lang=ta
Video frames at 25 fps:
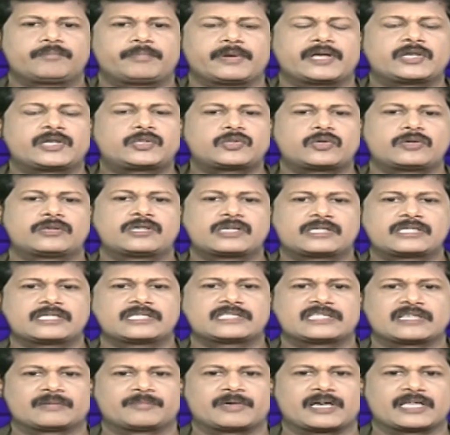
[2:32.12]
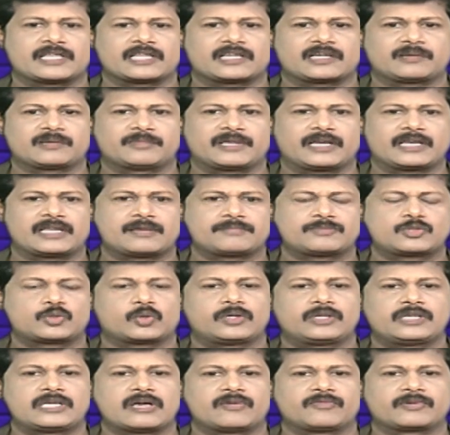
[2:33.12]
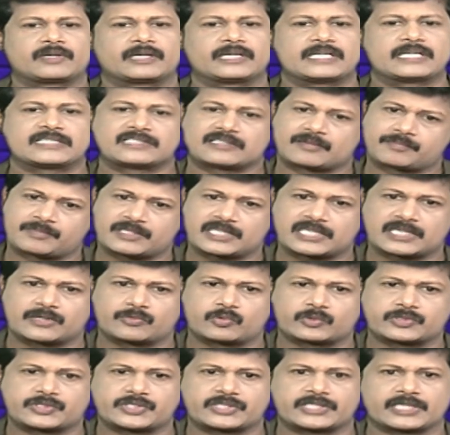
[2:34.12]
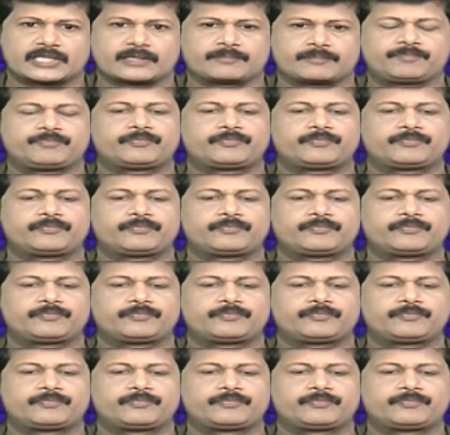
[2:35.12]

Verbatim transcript: பெற்றோருக்கு சமாதானம் எல்லாம் சொல்லி அவங்கள சம்மதிக்கவும் வச்சுட்டார்